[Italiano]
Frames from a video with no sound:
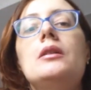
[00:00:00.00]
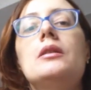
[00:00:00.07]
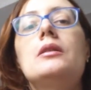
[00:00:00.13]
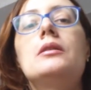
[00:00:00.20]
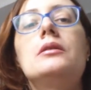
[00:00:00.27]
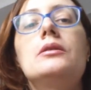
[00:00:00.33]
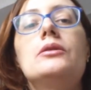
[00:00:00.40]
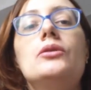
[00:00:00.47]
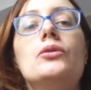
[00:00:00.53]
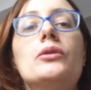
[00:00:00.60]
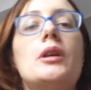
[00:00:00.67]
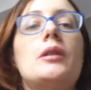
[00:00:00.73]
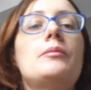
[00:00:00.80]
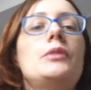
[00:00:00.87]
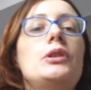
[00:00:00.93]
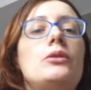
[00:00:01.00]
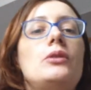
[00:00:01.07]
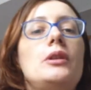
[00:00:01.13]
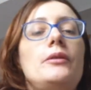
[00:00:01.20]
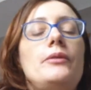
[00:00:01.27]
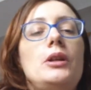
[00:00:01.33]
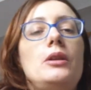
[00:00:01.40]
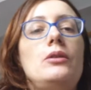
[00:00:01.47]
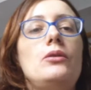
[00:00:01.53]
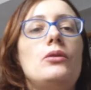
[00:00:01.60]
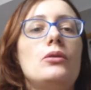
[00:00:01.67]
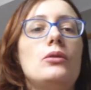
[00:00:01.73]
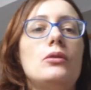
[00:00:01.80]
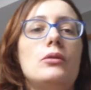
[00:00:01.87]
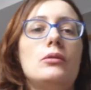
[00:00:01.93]
eh, non almeno a
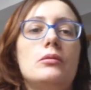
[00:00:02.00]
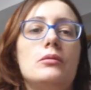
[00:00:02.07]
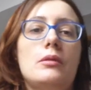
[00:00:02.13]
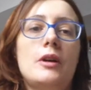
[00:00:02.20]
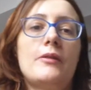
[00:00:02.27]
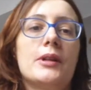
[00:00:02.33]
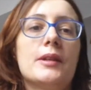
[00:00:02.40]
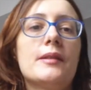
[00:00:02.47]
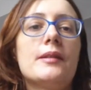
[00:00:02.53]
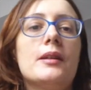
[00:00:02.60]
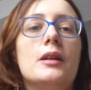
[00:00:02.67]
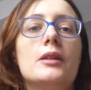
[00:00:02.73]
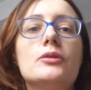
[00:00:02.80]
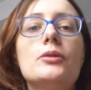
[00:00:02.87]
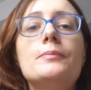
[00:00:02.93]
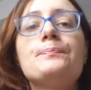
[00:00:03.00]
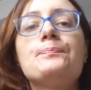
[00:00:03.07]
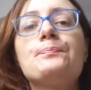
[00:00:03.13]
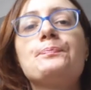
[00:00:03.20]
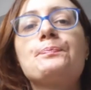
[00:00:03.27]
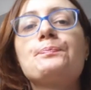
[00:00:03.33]
livello avanzato,